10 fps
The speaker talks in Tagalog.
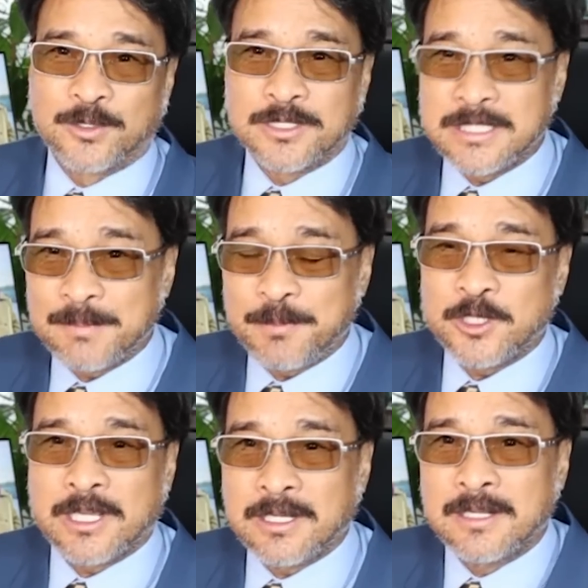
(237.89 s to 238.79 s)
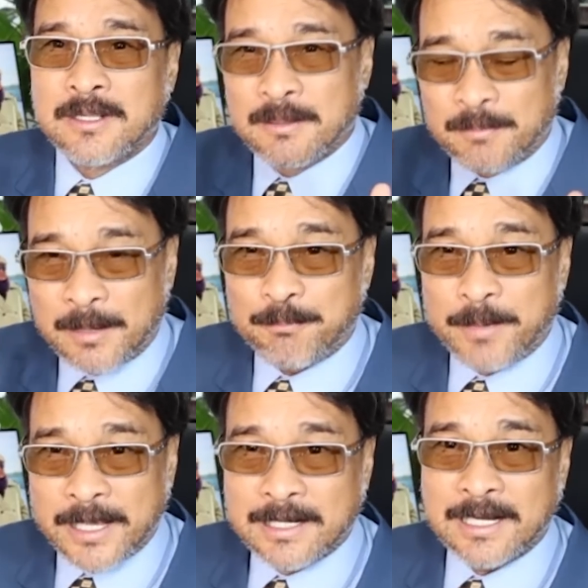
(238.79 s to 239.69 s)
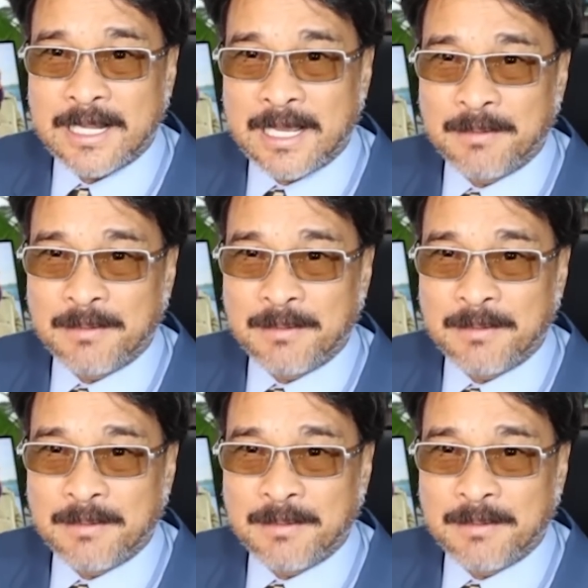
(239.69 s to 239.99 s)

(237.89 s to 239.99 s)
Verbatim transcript: Isipin nyo yan, may pera na,